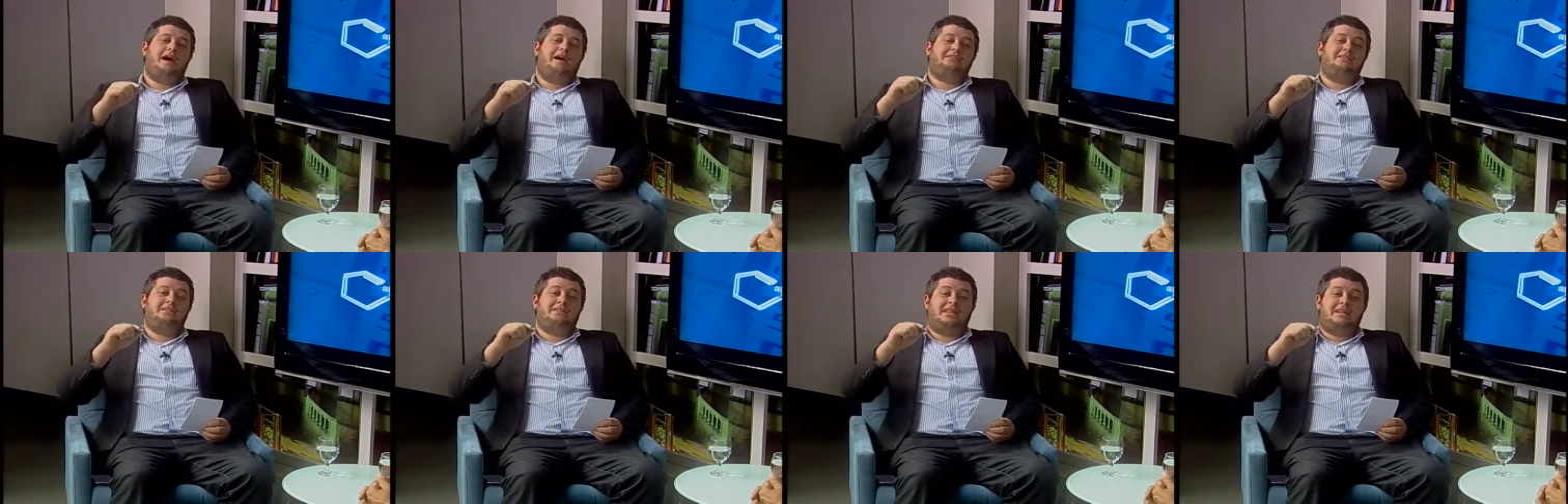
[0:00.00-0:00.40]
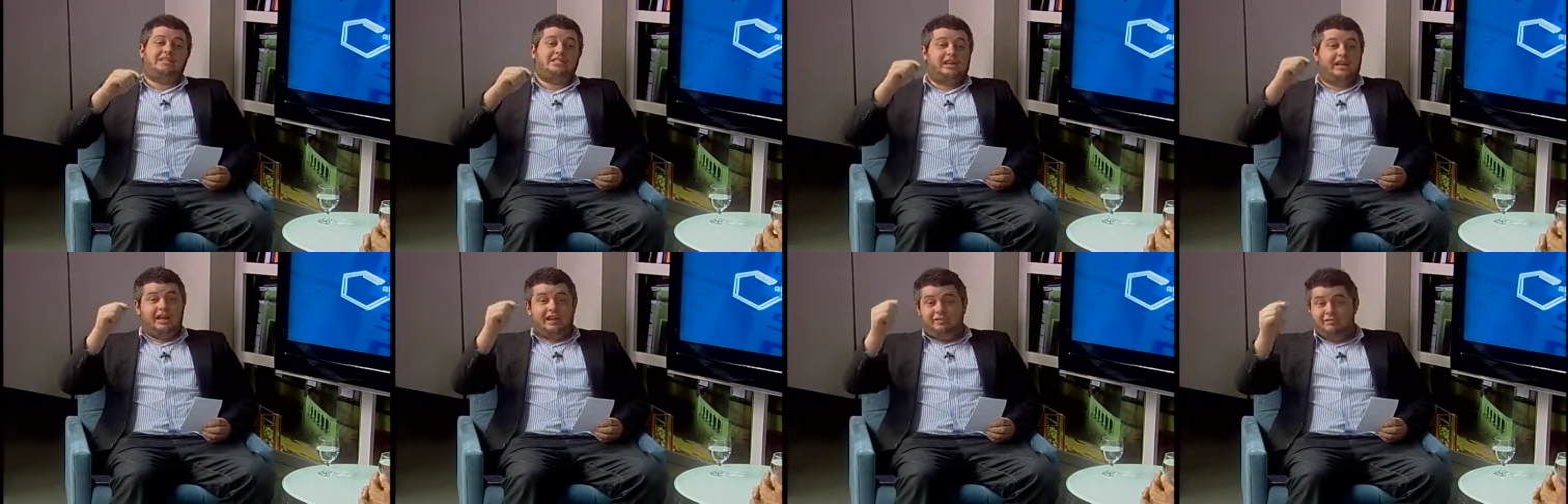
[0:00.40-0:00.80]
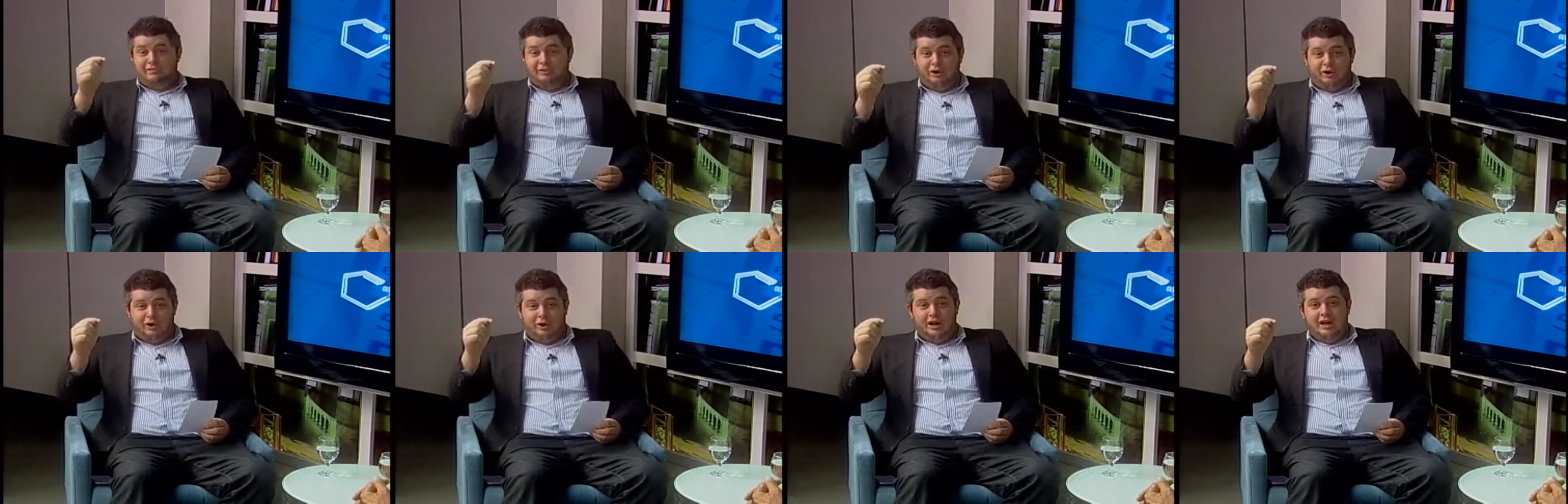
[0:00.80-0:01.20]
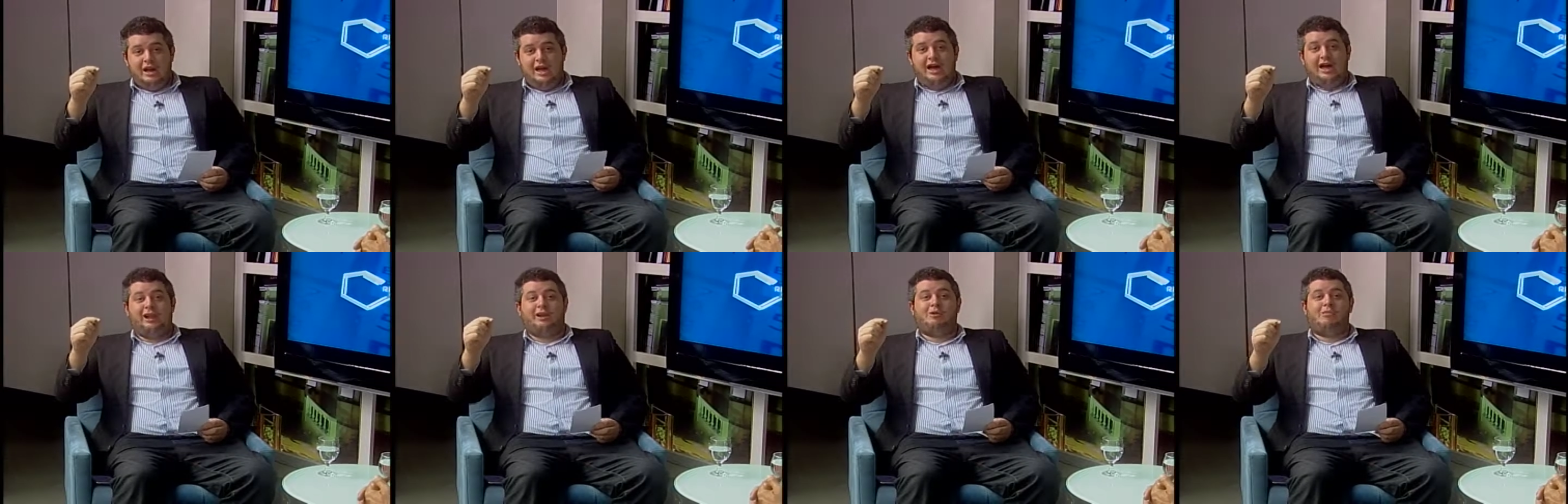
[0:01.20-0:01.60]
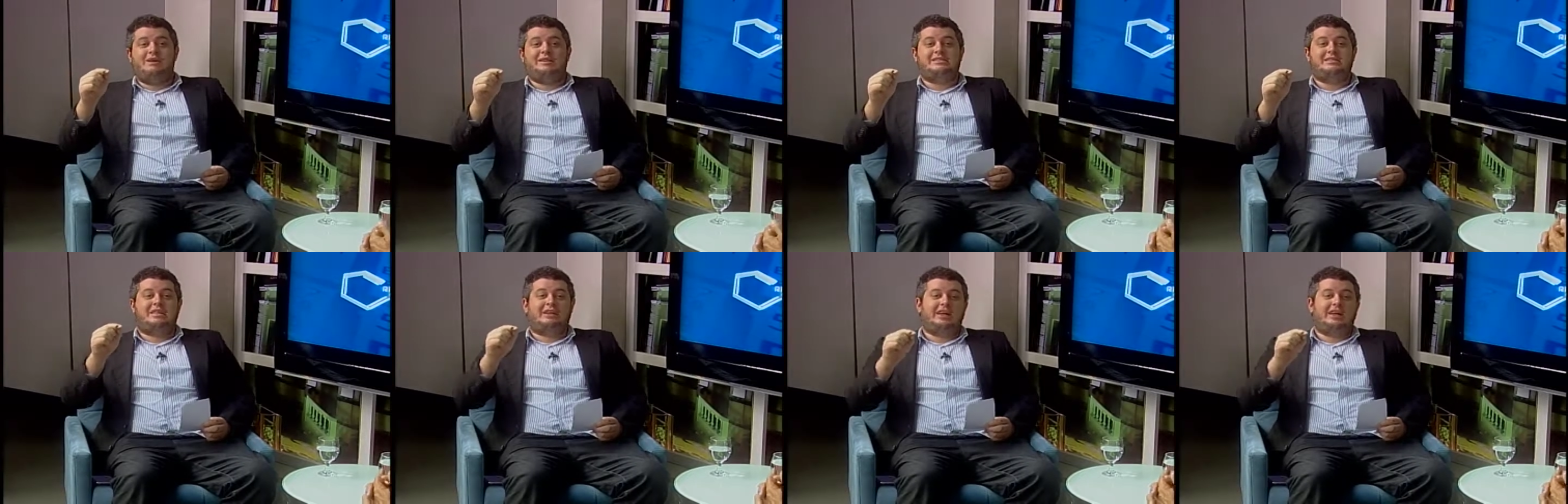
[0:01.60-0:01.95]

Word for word: às vezes ela já é avó, ela começa a